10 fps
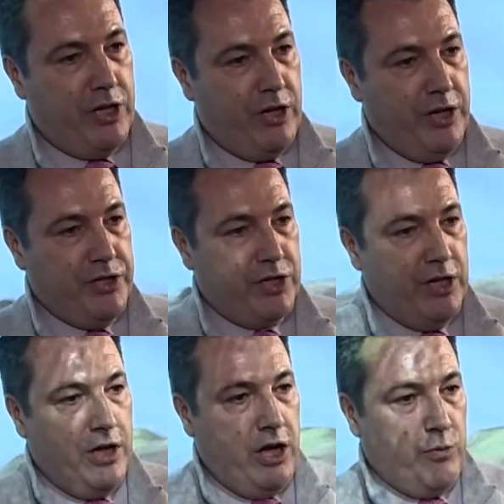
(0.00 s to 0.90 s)
Và với hệ
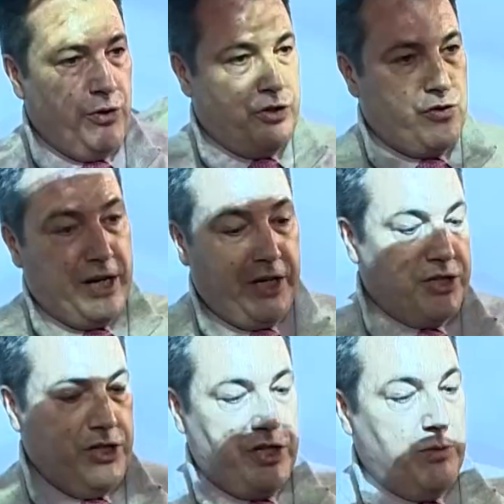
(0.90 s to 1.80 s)
thống theo dõi cử
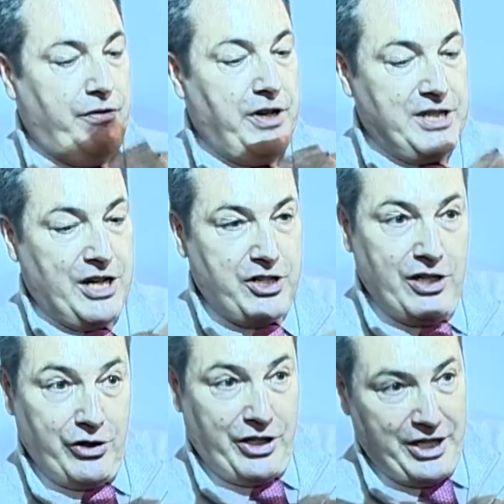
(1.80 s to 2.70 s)
động, việc đó diễn
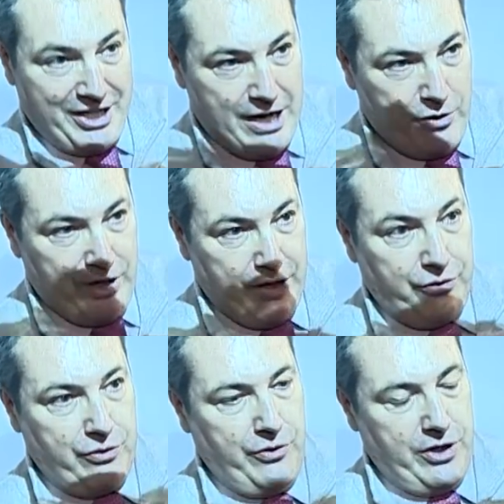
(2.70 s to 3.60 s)
ra khi anh ta
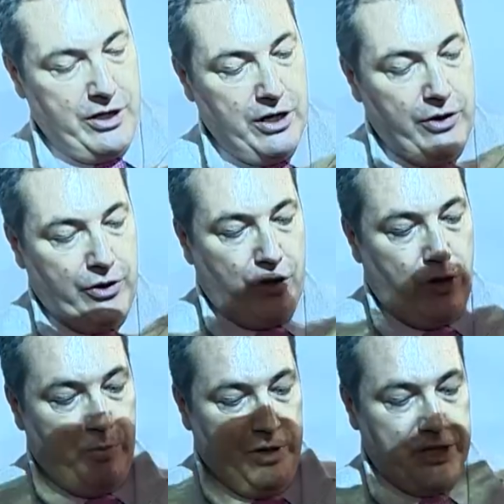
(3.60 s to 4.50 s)
đang nhìn xuống phía dưới,
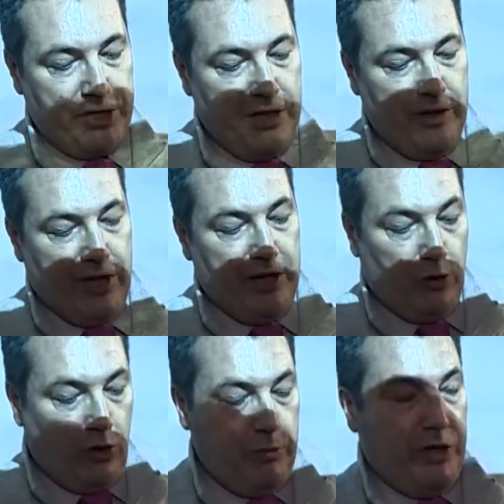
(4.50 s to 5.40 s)
thì gần như anh
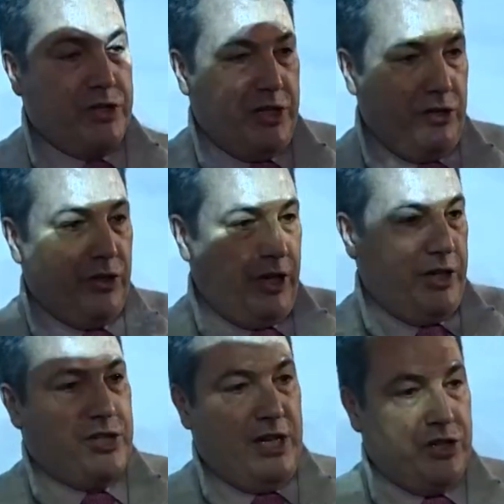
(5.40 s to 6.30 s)
ta đang nhìn xuyên
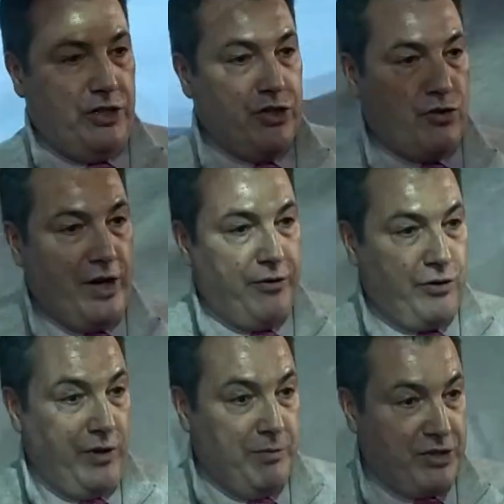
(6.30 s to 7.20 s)
thẳng qua máy bay xuống dưới.